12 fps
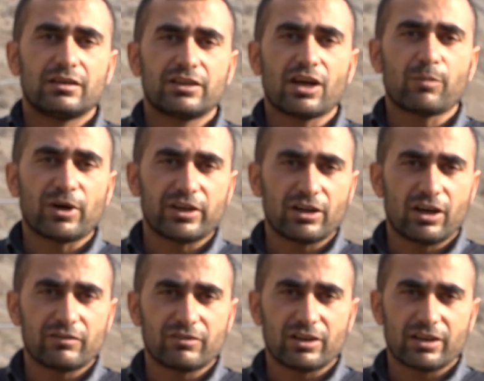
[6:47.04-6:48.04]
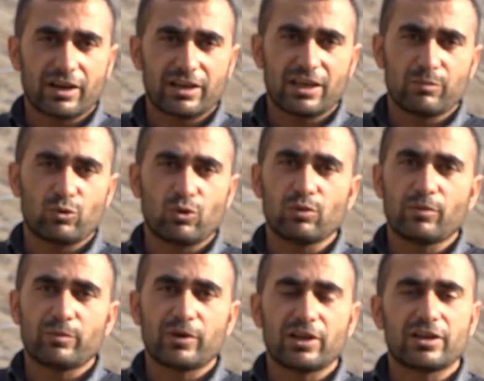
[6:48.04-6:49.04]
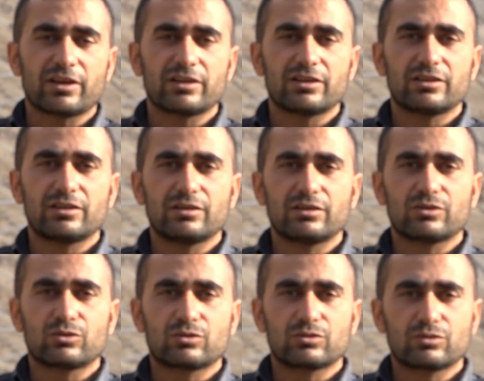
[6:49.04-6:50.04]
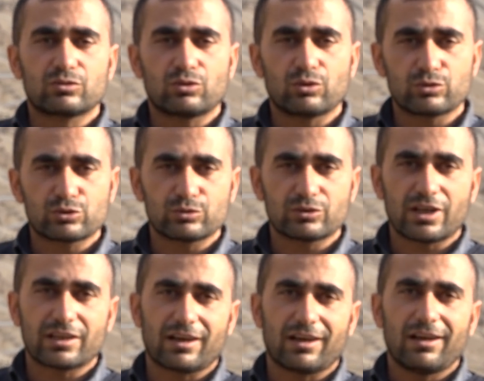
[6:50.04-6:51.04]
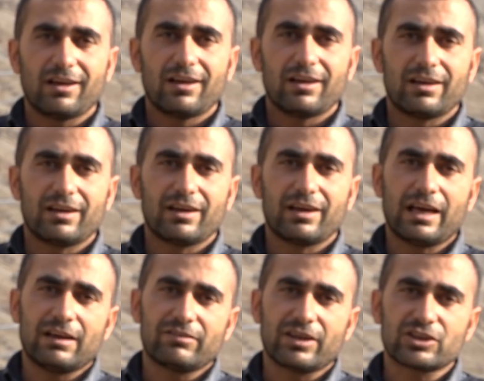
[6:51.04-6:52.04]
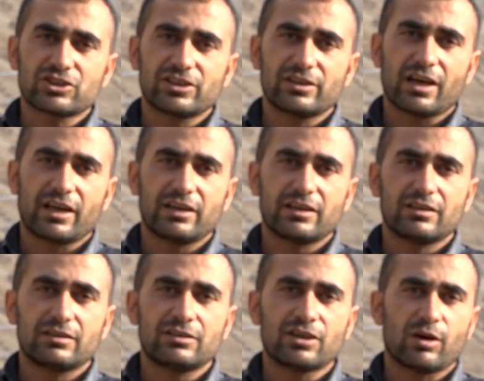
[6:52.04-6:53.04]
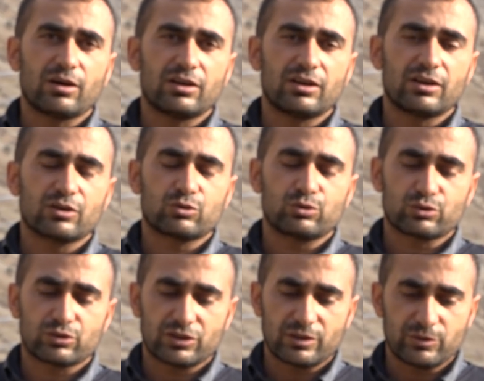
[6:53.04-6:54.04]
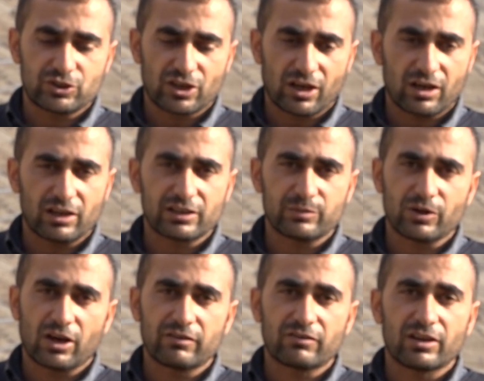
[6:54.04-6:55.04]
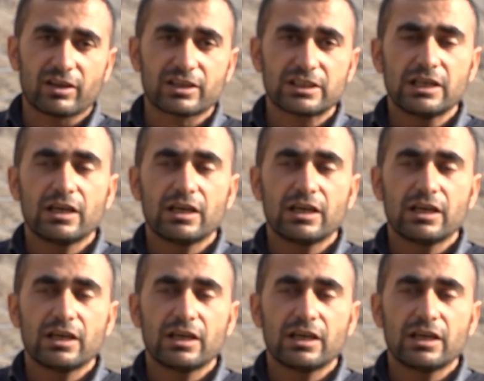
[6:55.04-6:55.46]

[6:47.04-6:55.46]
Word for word: yabani hayvanlara yem olmamaları konusunda da e, elverişli. Yani kurt gibi, çakal gibi hayvanlar